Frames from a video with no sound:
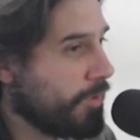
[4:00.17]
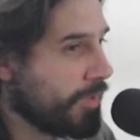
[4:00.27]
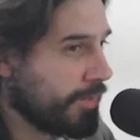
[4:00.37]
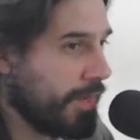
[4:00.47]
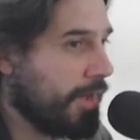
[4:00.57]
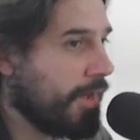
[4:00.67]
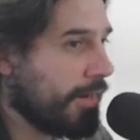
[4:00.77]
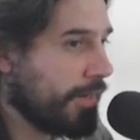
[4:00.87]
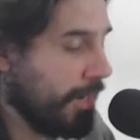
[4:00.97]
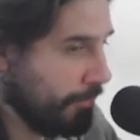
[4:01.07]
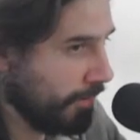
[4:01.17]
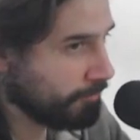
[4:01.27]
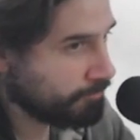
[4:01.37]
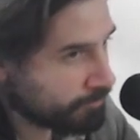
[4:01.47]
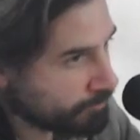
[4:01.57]
y entra Riquelme.
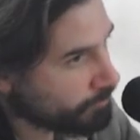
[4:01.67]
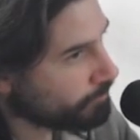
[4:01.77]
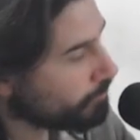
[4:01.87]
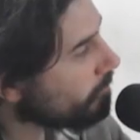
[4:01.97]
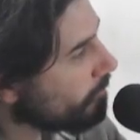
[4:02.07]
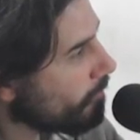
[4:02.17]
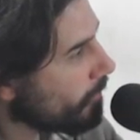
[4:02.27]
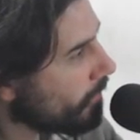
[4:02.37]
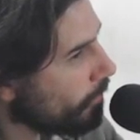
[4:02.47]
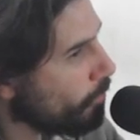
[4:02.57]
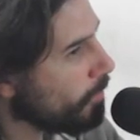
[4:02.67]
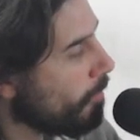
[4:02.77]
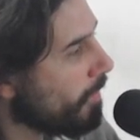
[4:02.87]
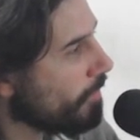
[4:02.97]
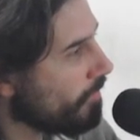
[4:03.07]
Ah, mirá
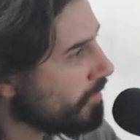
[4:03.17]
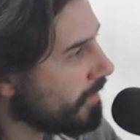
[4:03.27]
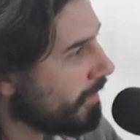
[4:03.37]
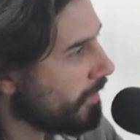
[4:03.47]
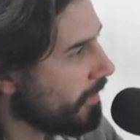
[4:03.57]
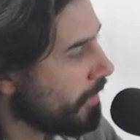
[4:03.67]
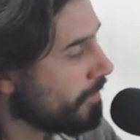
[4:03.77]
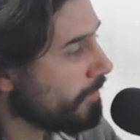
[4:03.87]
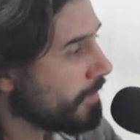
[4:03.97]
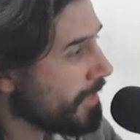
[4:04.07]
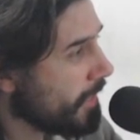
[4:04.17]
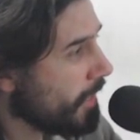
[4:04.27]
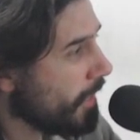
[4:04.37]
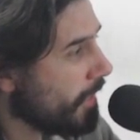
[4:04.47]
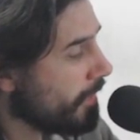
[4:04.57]
último partido oficial del Diego.
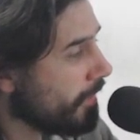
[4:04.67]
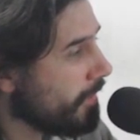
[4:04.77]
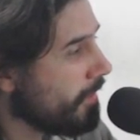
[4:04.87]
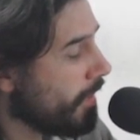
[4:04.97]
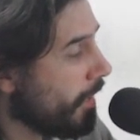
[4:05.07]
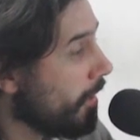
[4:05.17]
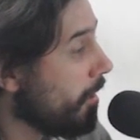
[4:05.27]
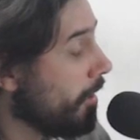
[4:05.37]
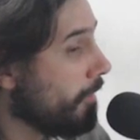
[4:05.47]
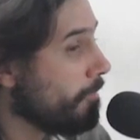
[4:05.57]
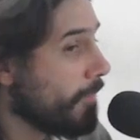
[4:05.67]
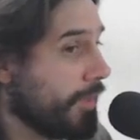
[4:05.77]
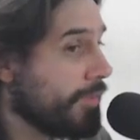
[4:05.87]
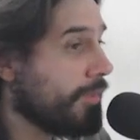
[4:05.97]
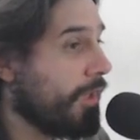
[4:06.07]
Y eh,
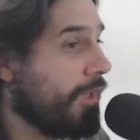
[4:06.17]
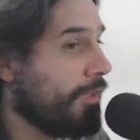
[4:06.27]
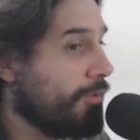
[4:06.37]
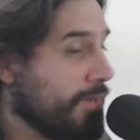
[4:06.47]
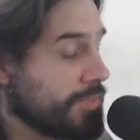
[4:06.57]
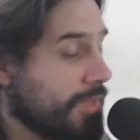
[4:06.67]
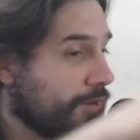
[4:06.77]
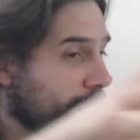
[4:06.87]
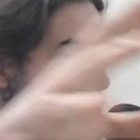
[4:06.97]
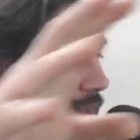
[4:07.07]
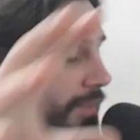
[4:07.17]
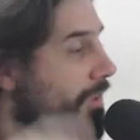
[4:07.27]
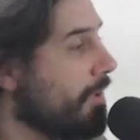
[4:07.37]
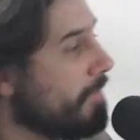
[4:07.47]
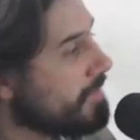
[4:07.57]
entre todas esas cosas
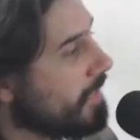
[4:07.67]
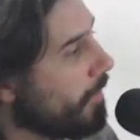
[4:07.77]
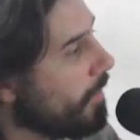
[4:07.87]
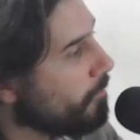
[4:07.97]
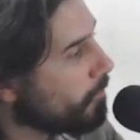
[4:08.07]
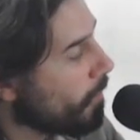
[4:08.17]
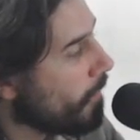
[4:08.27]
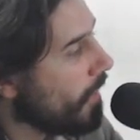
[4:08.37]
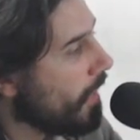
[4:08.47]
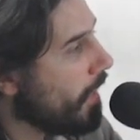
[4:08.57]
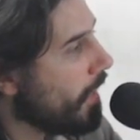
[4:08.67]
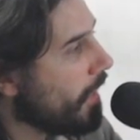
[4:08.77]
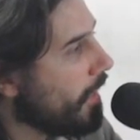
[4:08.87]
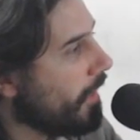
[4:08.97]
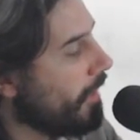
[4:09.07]
que pasaban,
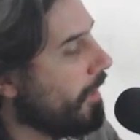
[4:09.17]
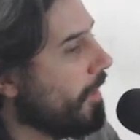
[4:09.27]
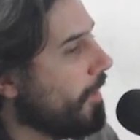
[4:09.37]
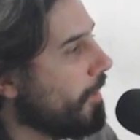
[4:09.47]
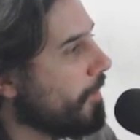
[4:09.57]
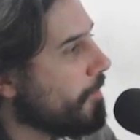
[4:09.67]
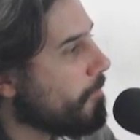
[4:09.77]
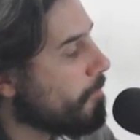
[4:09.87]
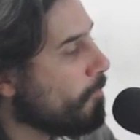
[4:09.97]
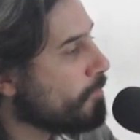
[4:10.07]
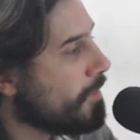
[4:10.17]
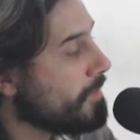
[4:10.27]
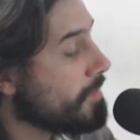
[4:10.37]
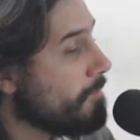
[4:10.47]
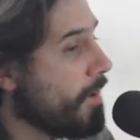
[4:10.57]
eh, mucho
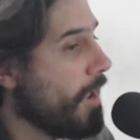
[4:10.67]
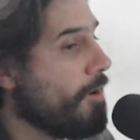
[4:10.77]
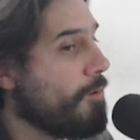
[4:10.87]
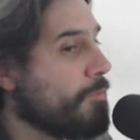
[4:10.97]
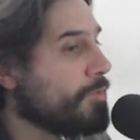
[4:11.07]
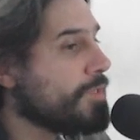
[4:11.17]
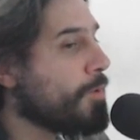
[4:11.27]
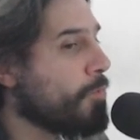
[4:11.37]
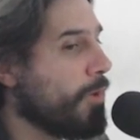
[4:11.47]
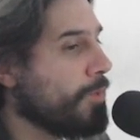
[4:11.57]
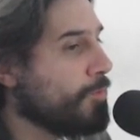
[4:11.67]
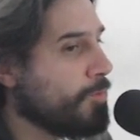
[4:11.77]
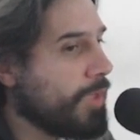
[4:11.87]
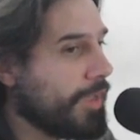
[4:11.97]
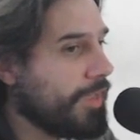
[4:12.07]
desempleo, mucha
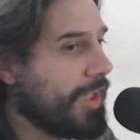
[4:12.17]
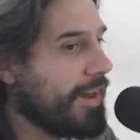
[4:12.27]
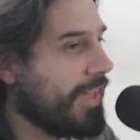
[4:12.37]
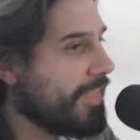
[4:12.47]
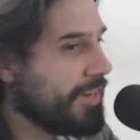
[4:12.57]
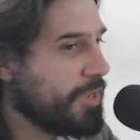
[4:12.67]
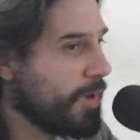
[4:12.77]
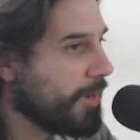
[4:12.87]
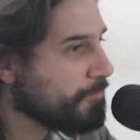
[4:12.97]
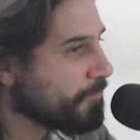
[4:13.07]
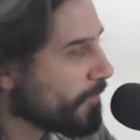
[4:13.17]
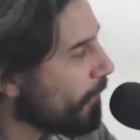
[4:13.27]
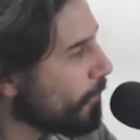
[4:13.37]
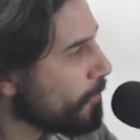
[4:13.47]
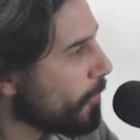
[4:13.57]
juventud ahí a la deriva
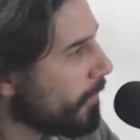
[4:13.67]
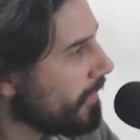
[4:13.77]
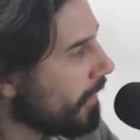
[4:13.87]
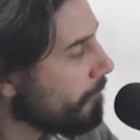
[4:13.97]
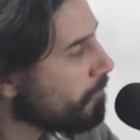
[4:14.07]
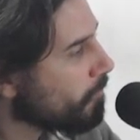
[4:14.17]
en los 90.